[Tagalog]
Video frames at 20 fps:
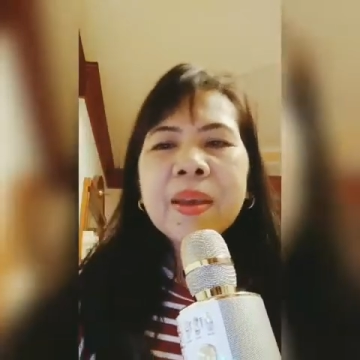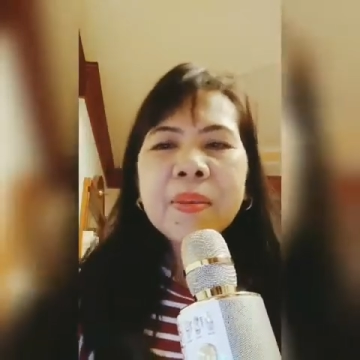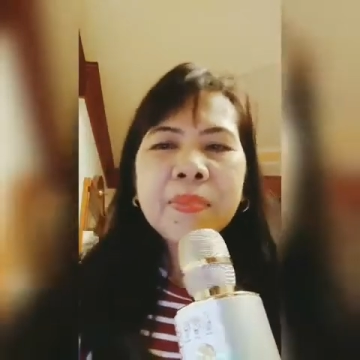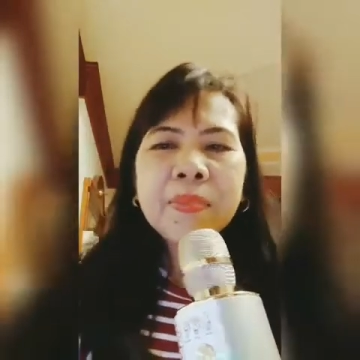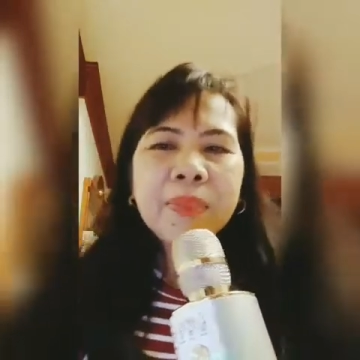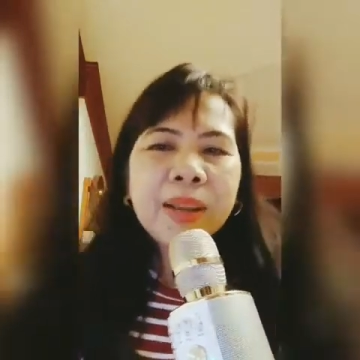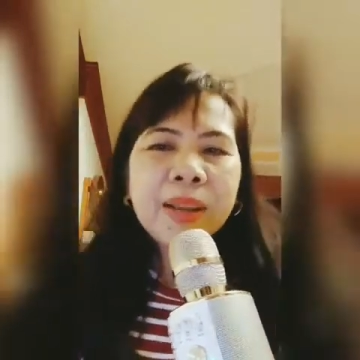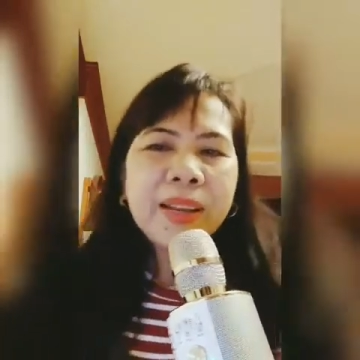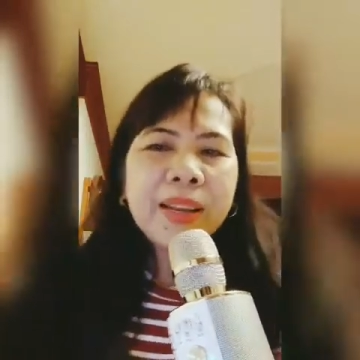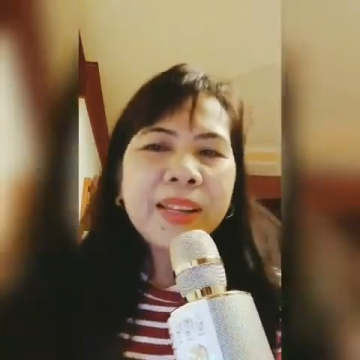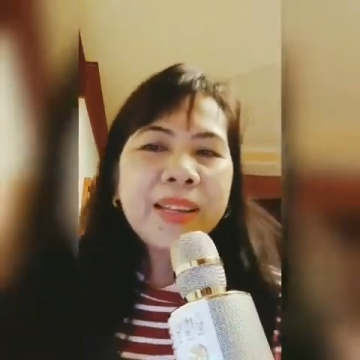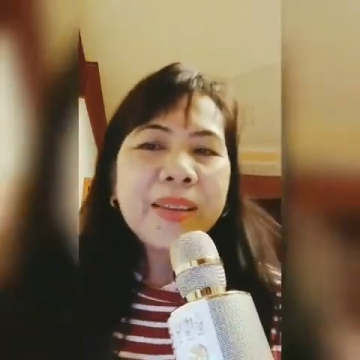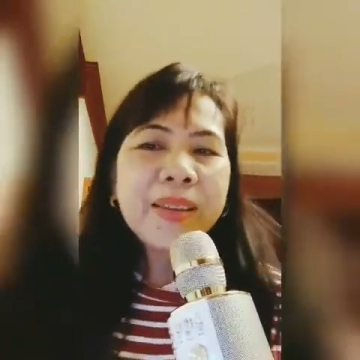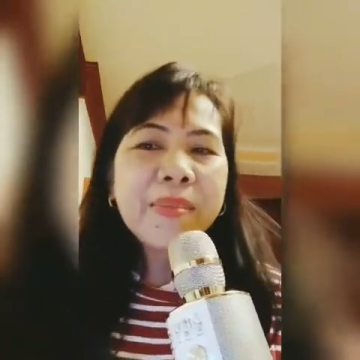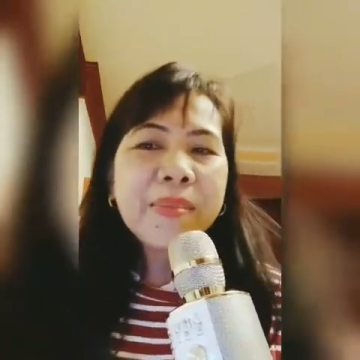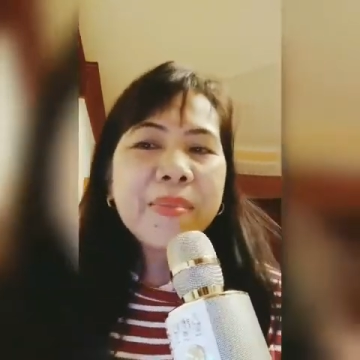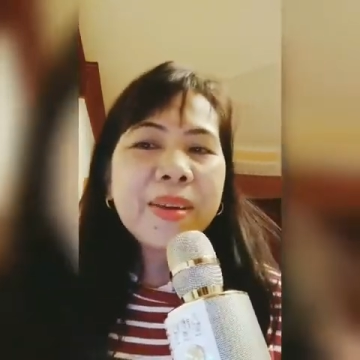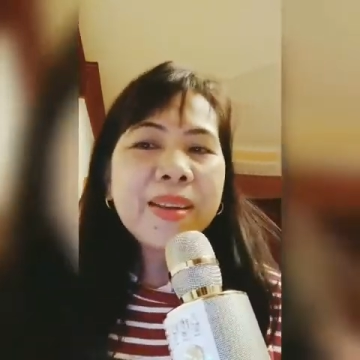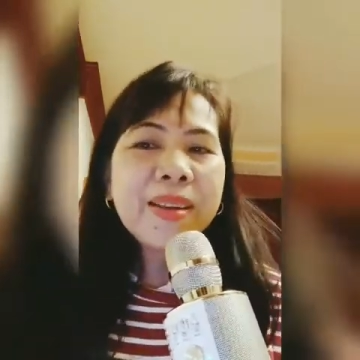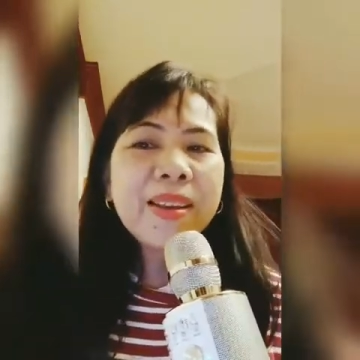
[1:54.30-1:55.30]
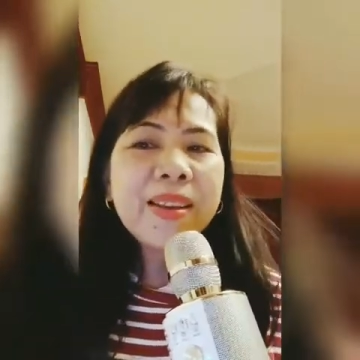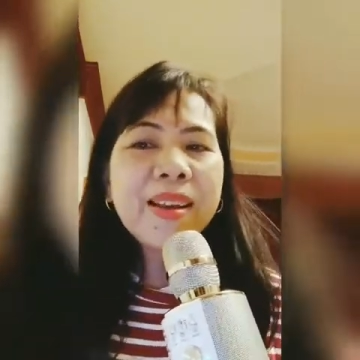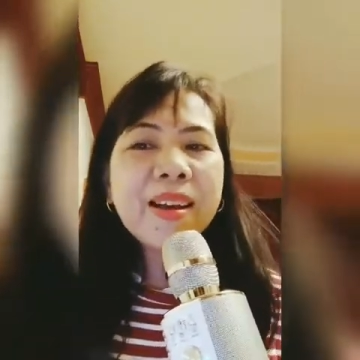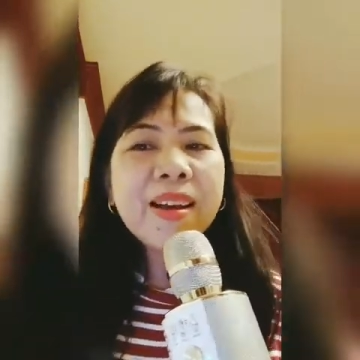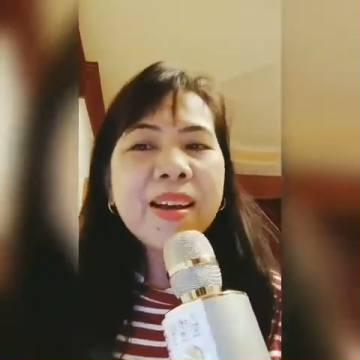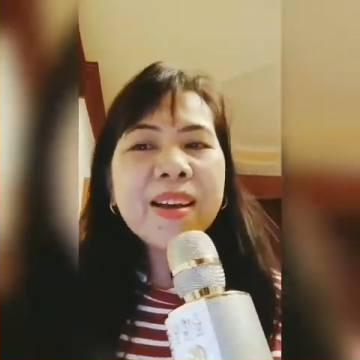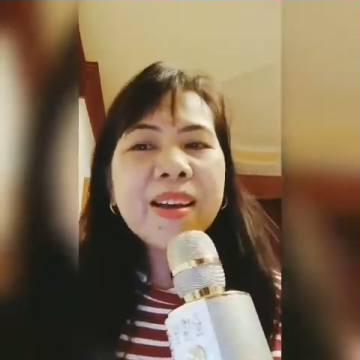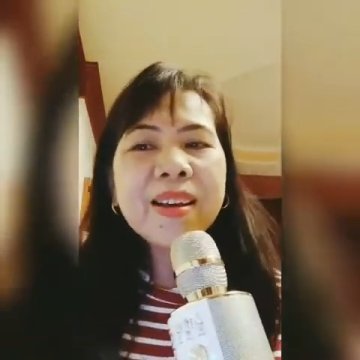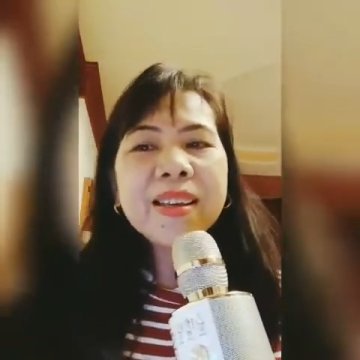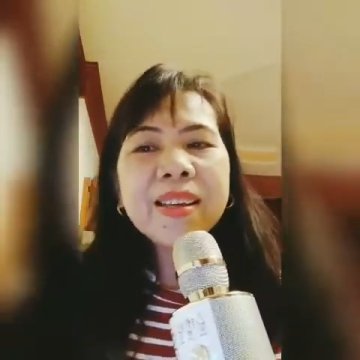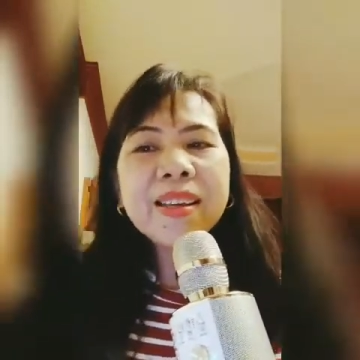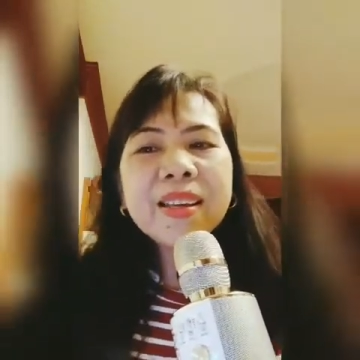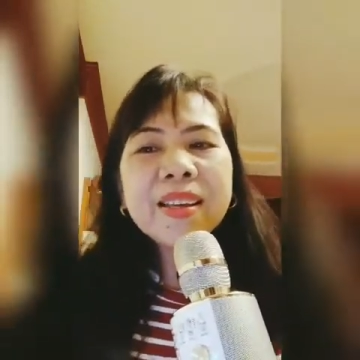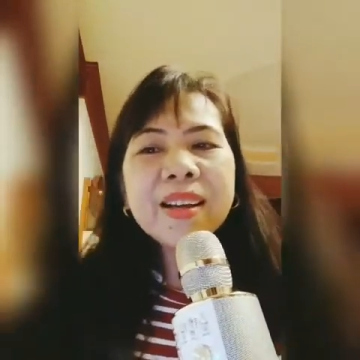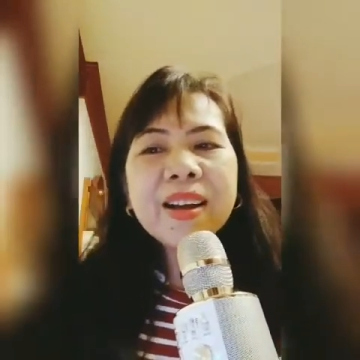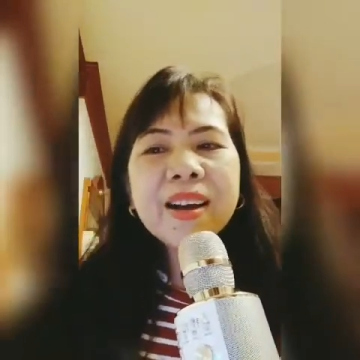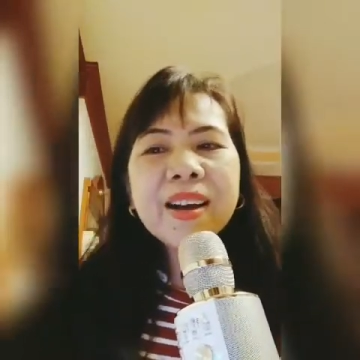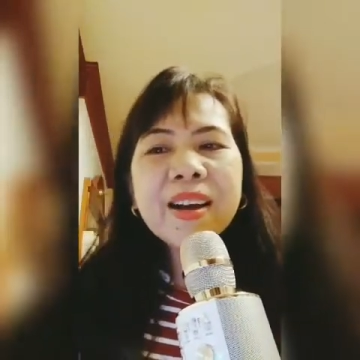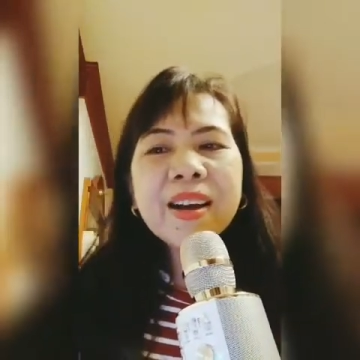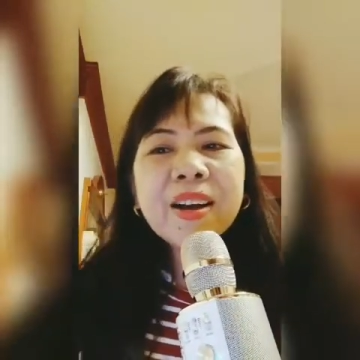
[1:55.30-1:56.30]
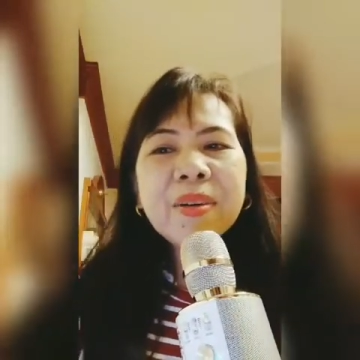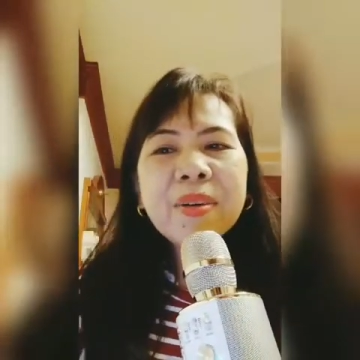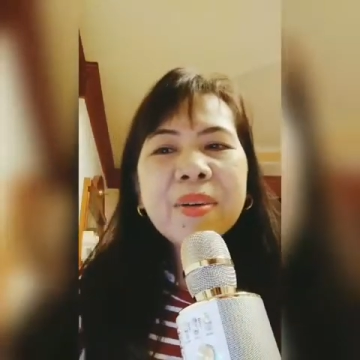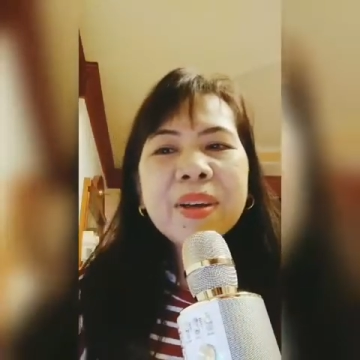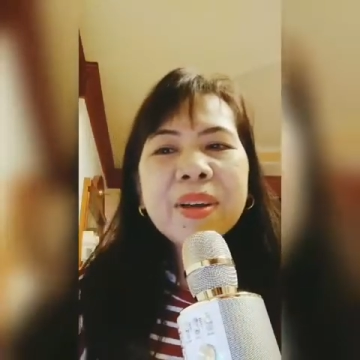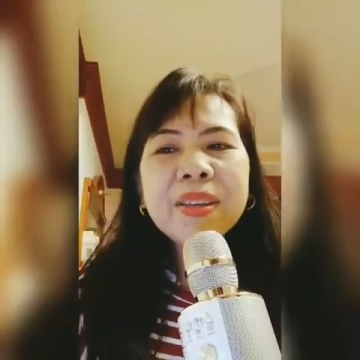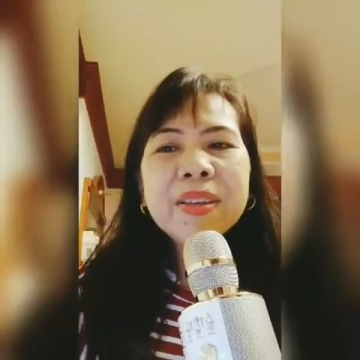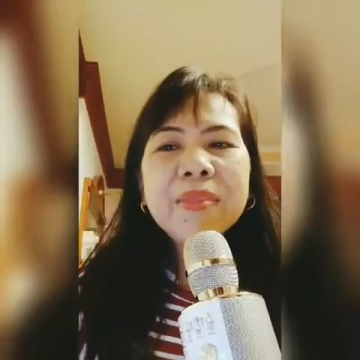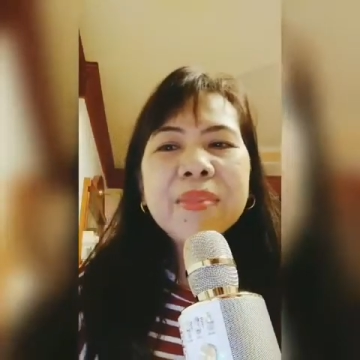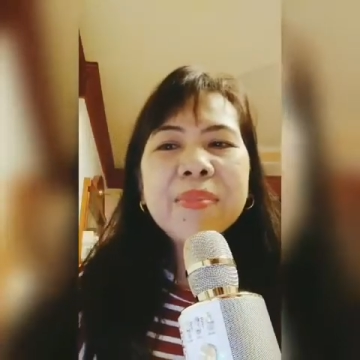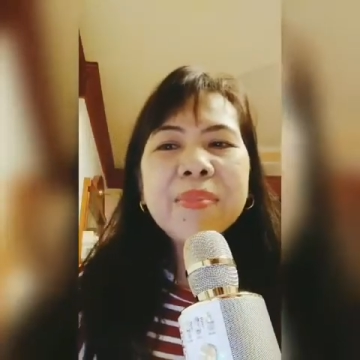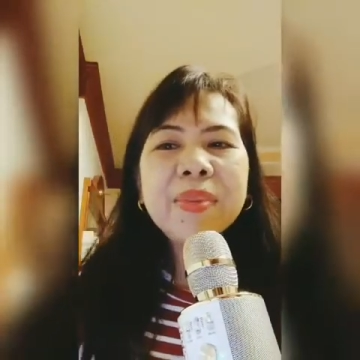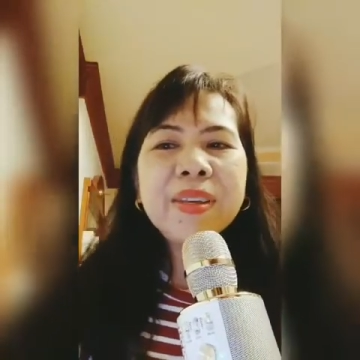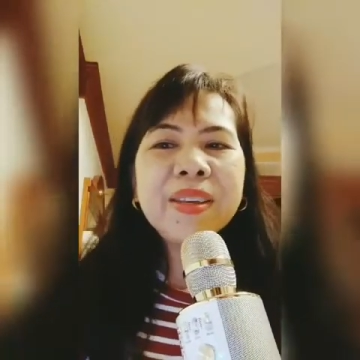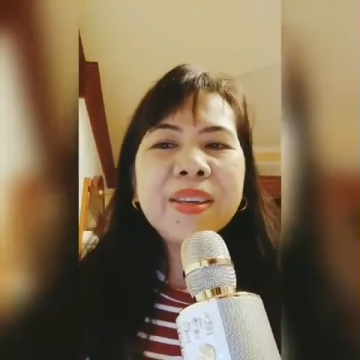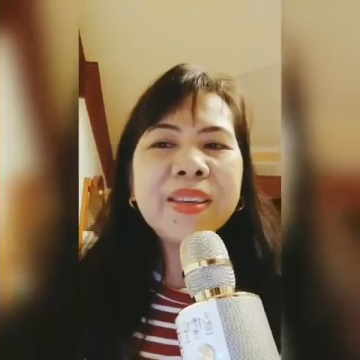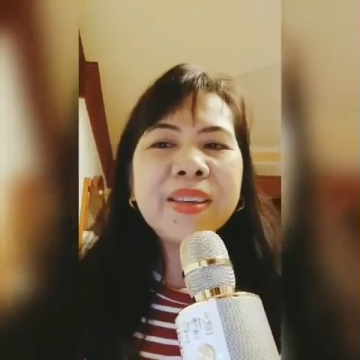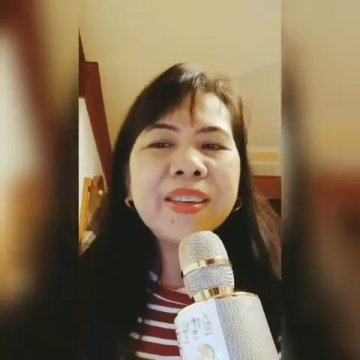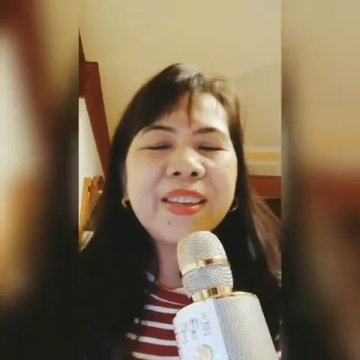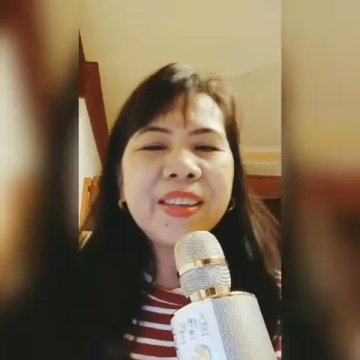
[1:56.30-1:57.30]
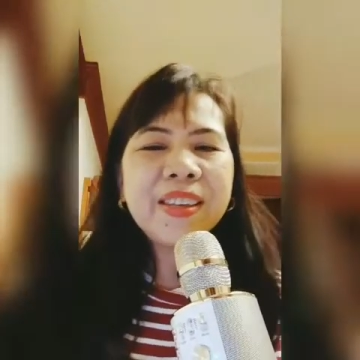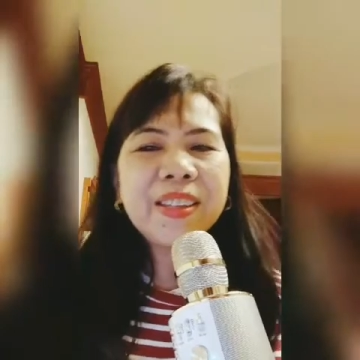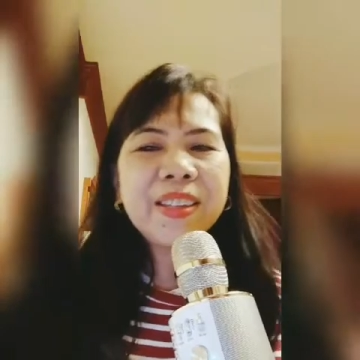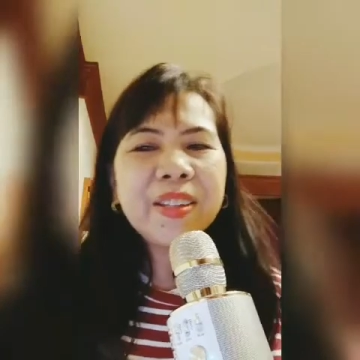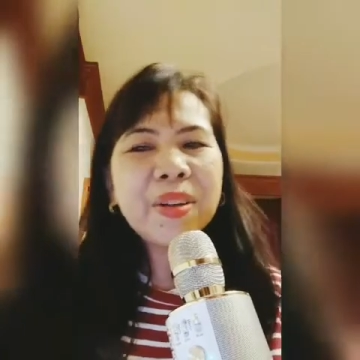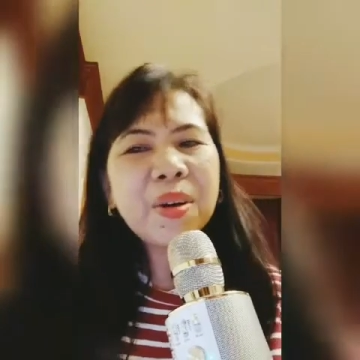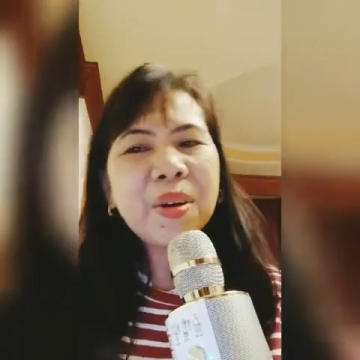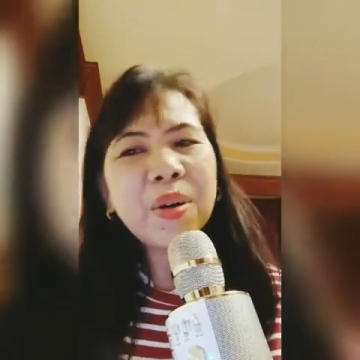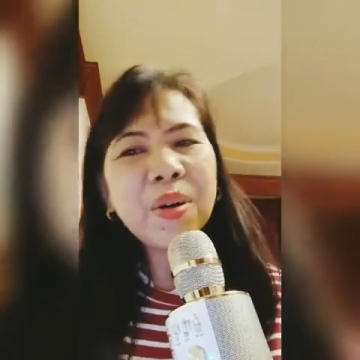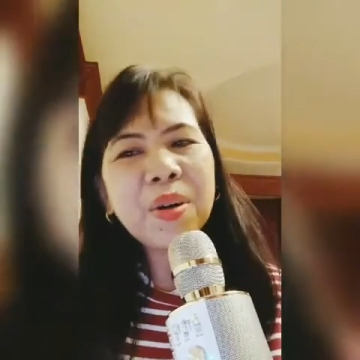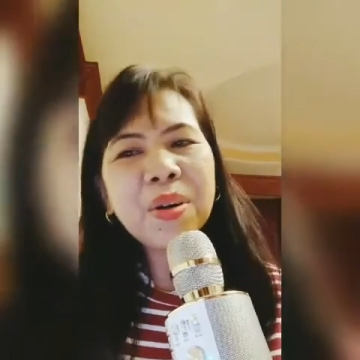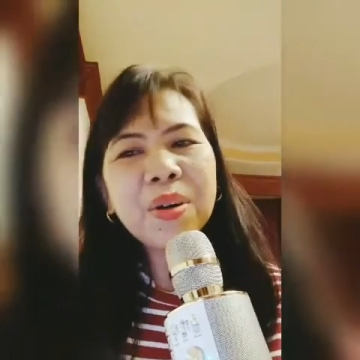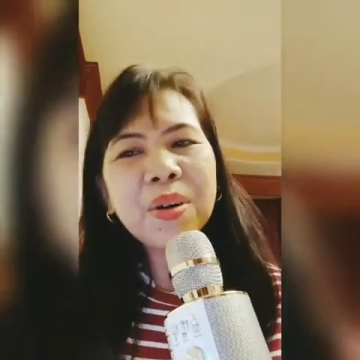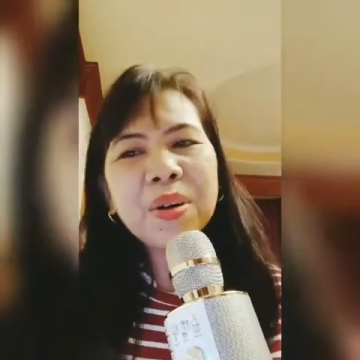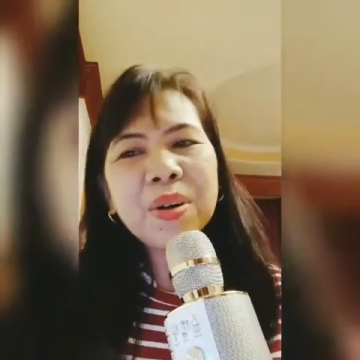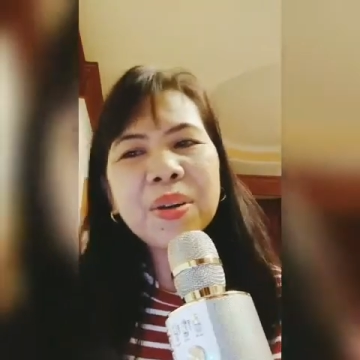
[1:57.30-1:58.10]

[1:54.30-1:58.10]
Mali man ang ikaw ay bigin ko.